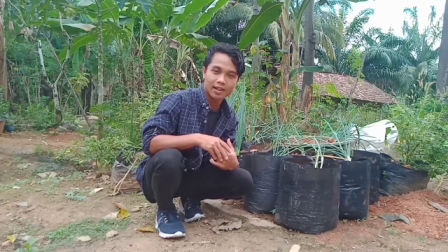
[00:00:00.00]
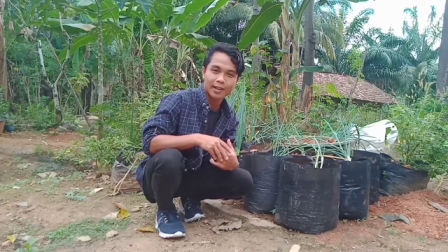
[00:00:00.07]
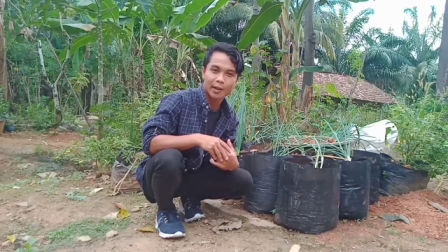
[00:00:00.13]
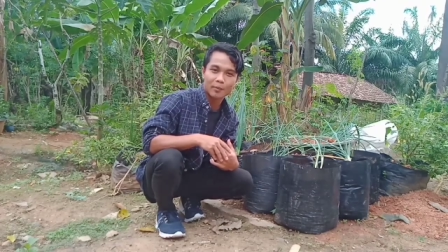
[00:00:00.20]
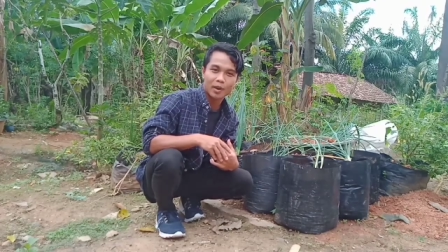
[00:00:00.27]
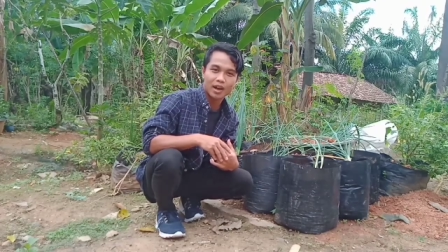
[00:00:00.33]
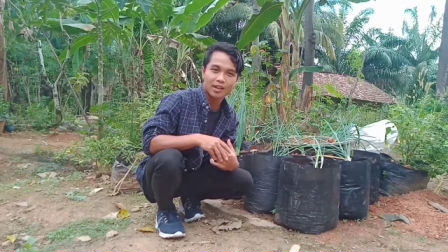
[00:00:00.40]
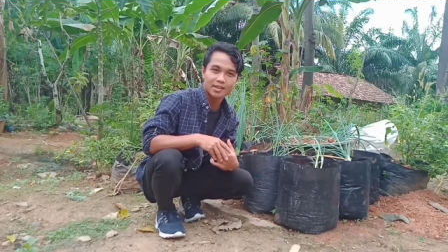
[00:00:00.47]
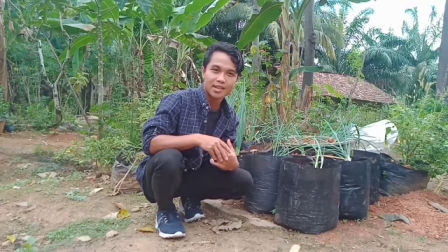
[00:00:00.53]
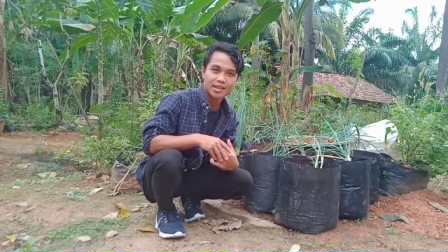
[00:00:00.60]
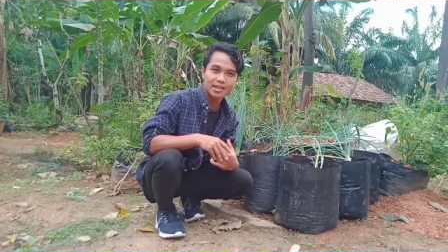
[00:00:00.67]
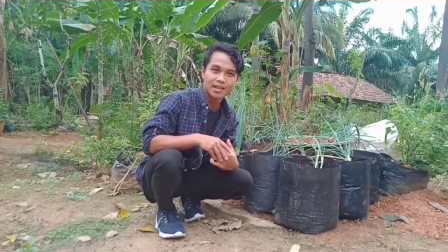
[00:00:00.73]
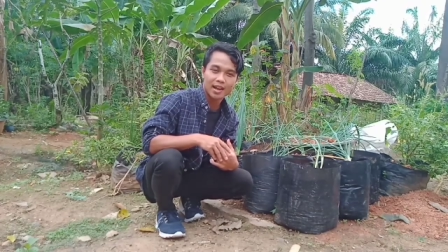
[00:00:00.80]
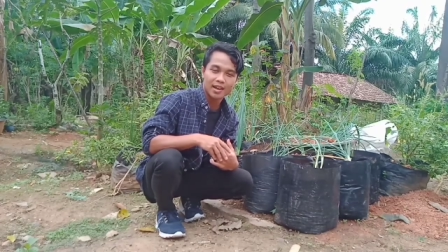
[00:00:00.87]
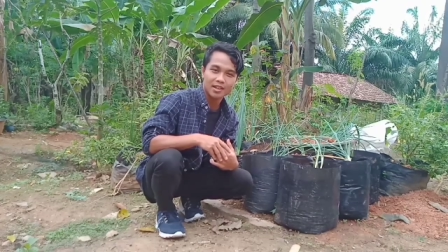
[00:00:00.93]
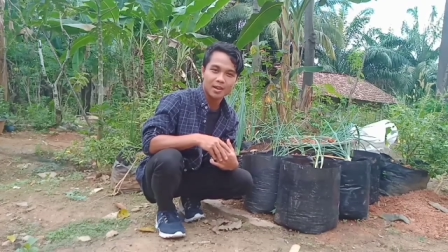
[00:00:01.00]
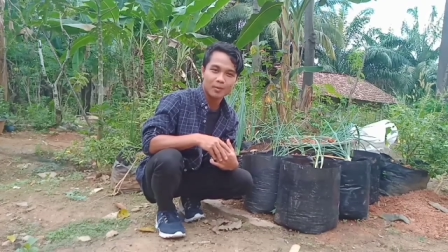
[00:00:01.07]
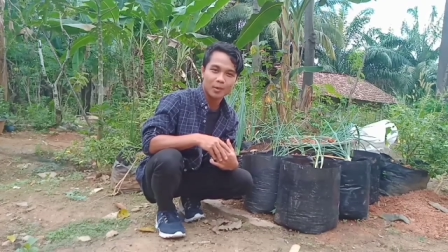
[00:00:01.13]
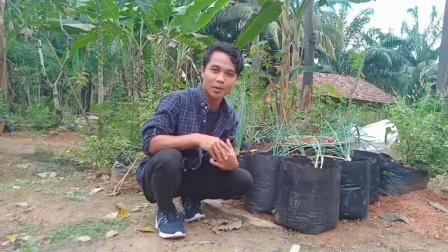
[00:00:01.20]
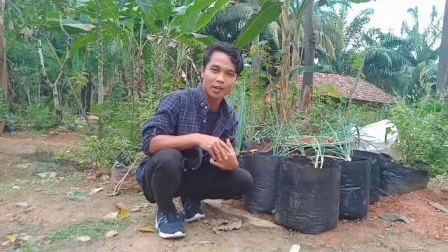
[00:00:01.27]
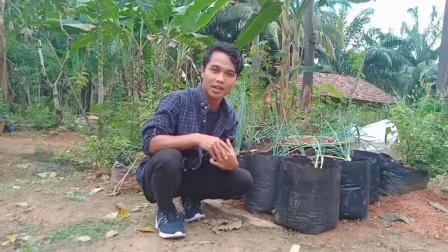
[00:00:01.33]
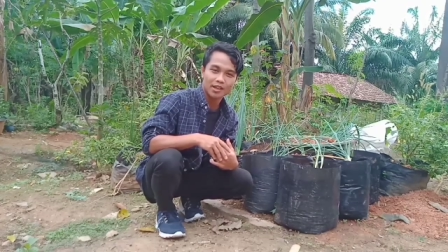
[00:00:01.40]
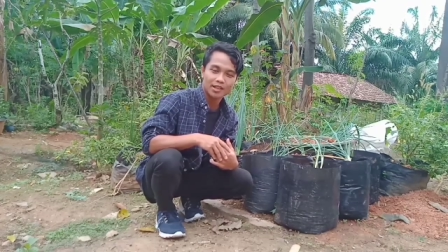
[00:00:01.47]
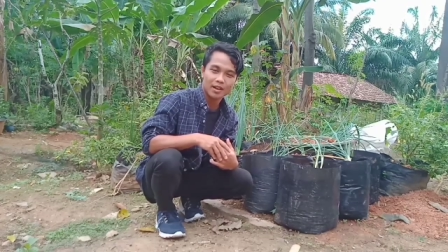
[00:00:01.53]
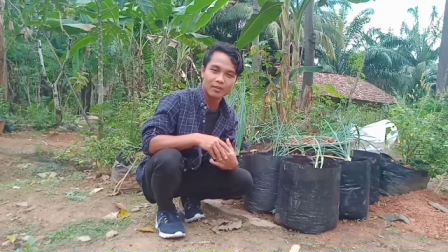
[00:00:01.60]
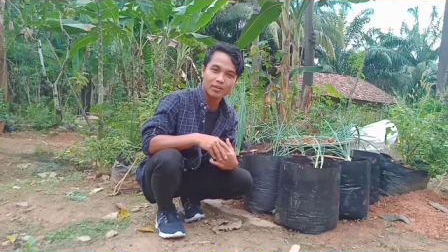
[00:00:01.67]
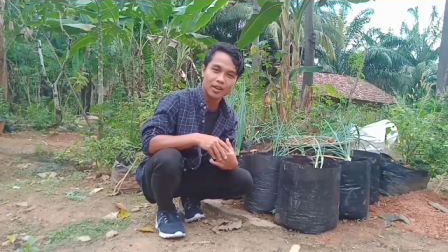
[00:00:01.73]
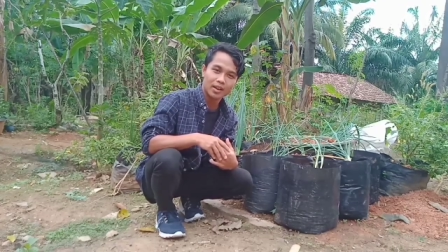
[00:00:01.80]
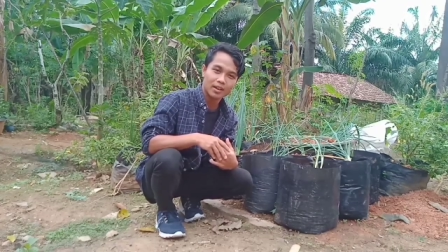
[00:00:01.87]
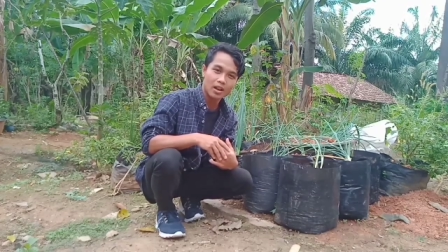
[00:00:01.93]
Terima kasih, saya Jamuddin Ishak
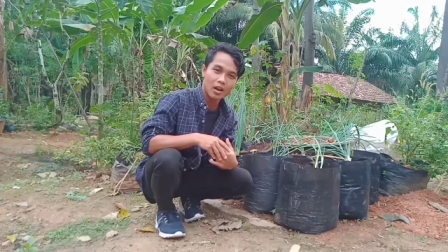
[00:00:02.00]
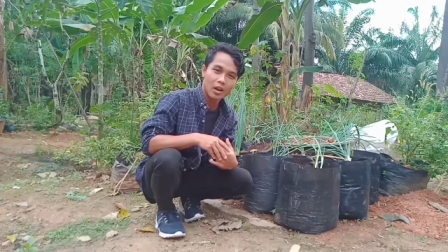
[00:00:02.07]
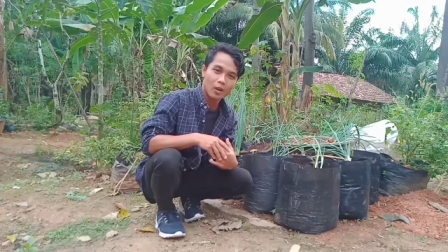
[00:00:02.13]
Farid.